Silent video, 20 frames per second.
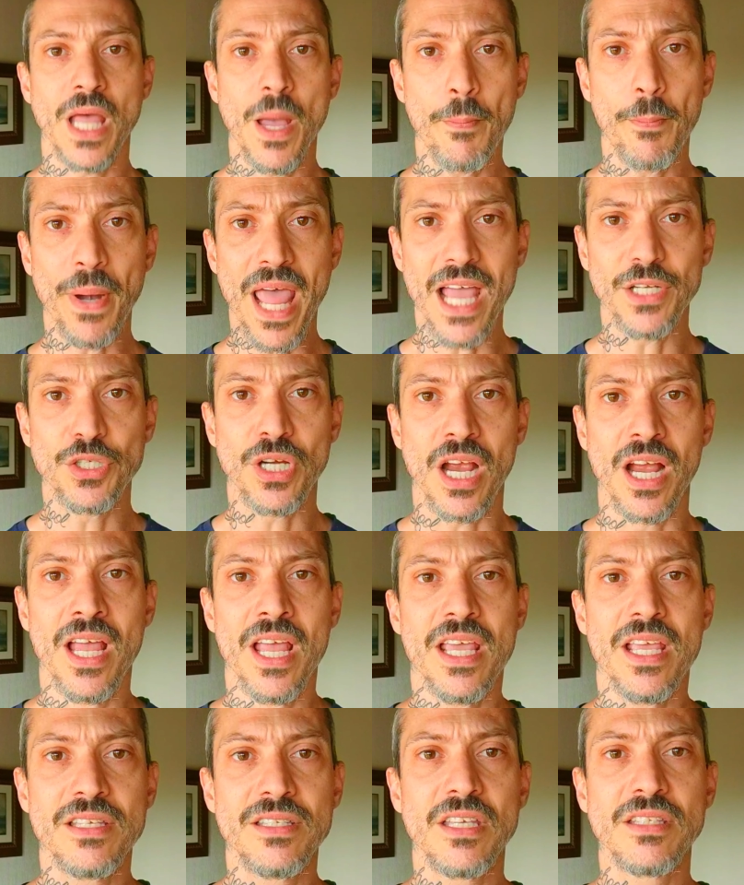Na prática,
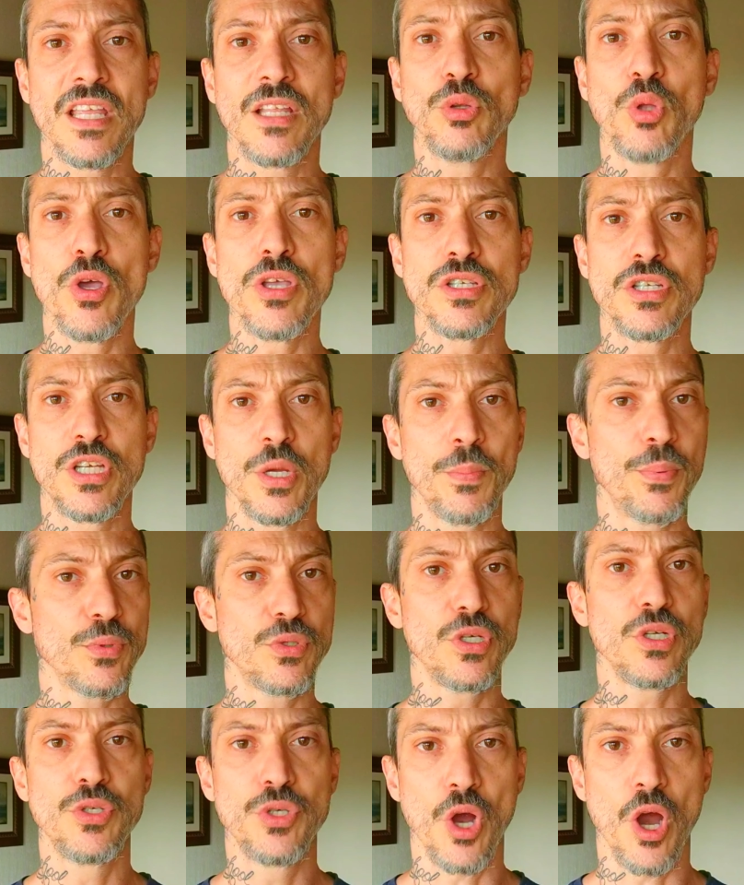existem dois
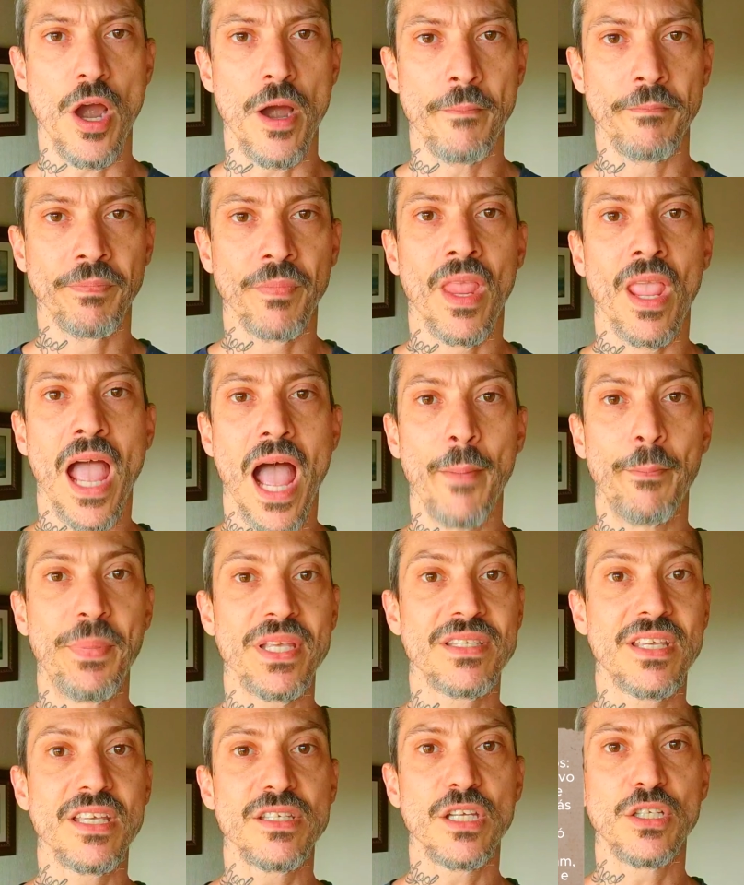tipos de Dior a
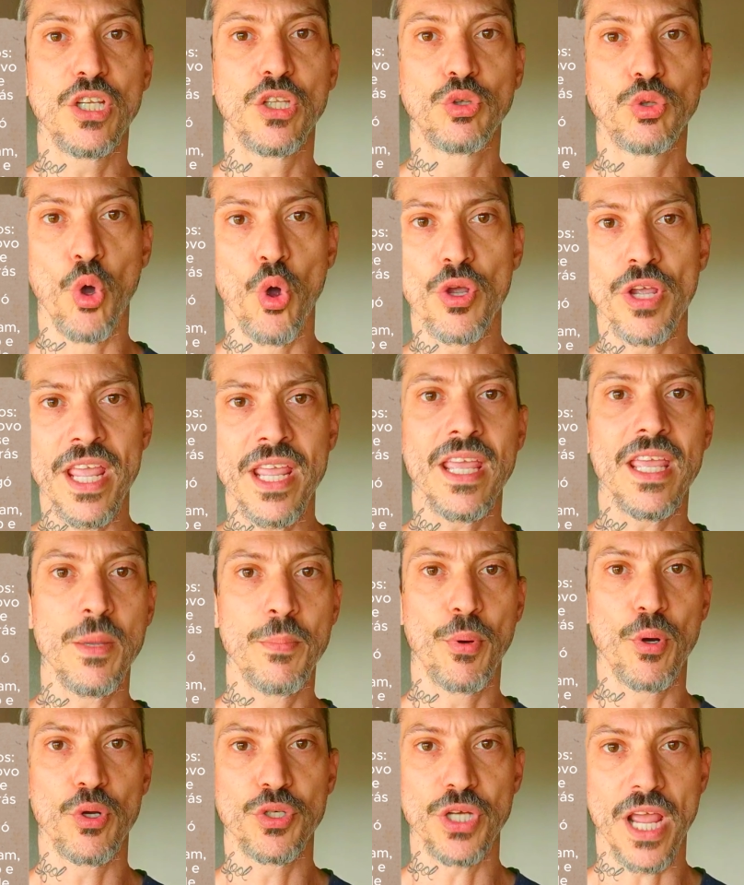pesquisa de token
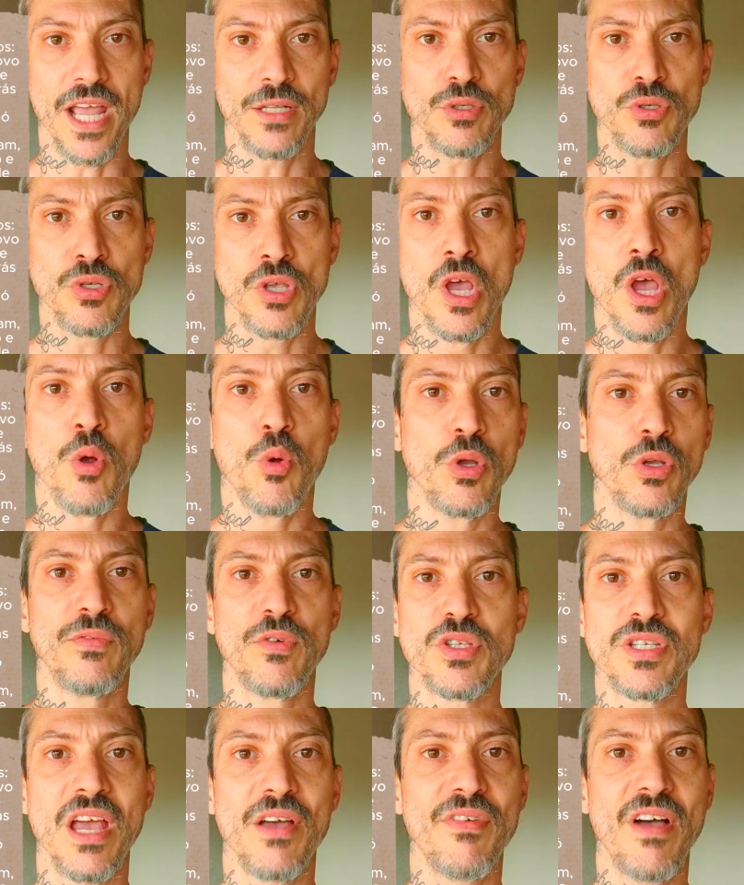e projetos, quando
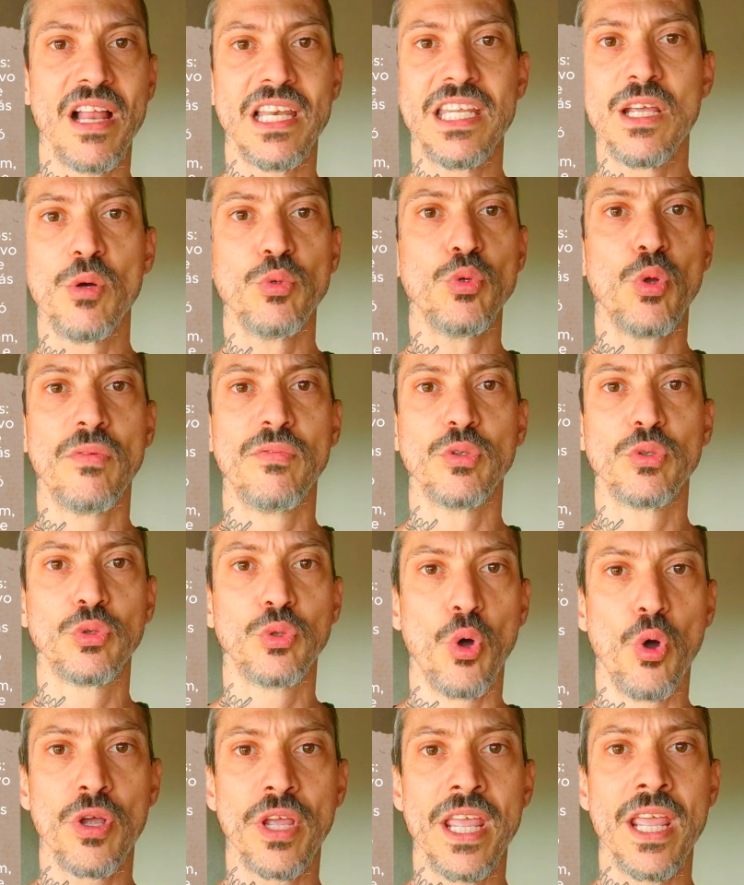você avalia um novo
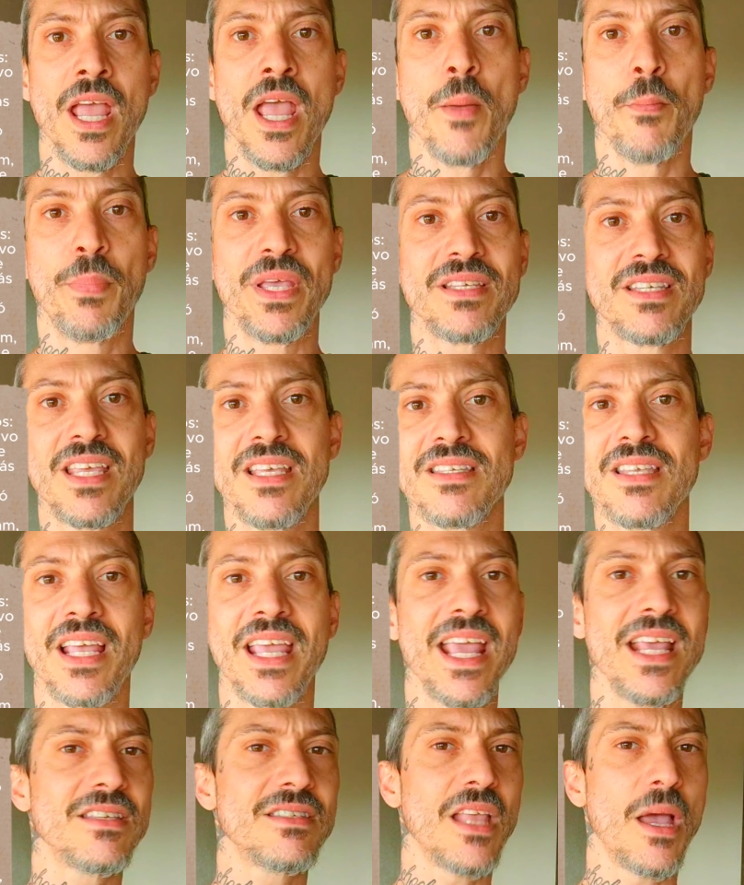token, pesquisa
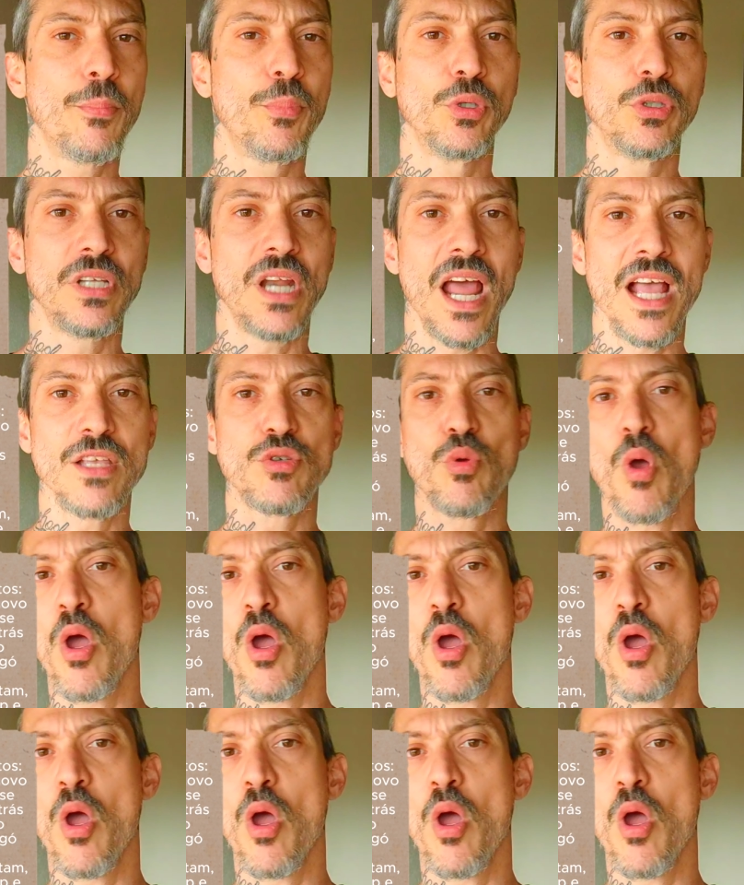quem está por trás,